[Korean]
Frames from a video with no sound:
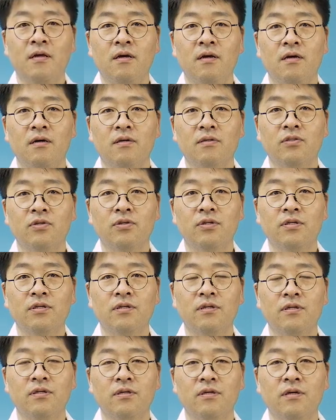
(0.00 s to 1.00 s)
어,
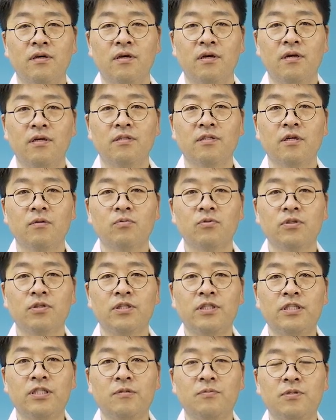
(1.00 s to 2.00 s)
저희 일 장부터
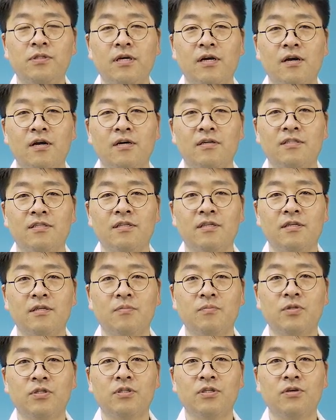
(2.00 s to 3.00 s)
이십이 장까지
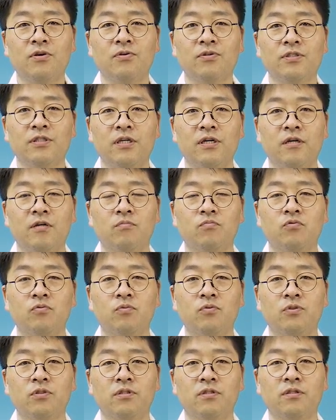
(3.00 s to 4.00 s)
미시경제학
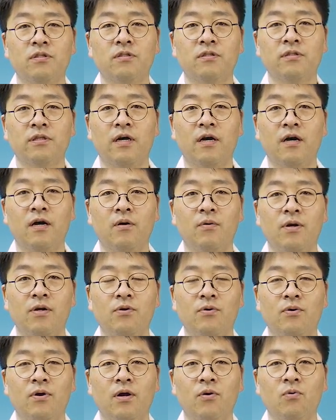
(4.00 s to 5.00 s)
부분을 다
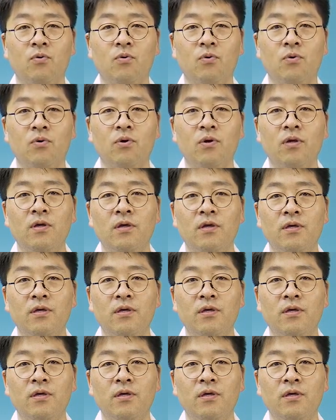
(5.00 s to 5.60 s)
완료를 하고